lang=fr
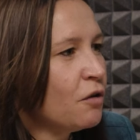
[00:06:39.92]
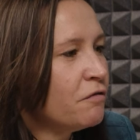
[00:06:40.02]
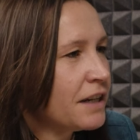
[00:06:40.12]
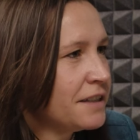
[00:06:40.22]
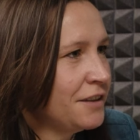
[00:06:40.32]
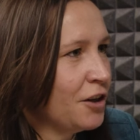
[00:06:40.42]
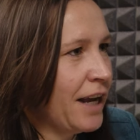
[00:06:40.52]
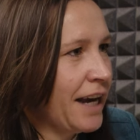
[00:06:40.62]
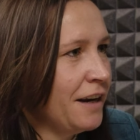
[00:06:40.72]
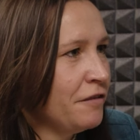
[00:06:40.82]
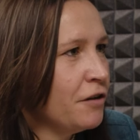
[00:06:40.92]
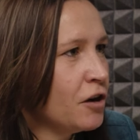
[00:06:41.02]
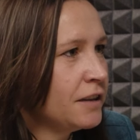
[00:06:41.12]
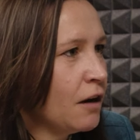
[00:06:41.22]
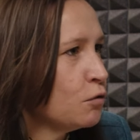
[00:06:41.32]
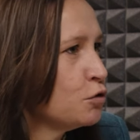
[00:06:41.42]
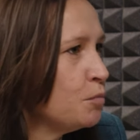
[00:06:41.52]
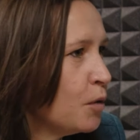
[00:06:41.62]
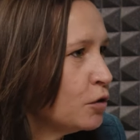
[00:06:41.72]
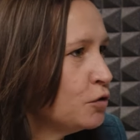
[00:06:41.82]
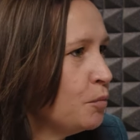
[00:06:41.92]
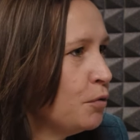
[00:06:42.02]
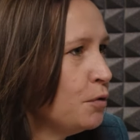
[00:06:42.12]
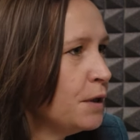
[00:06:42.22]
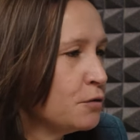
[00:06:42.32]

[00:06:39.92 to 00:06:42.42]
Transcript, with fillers: on voit que cette colère, elle est forte. On hein. On supporte plus. Ils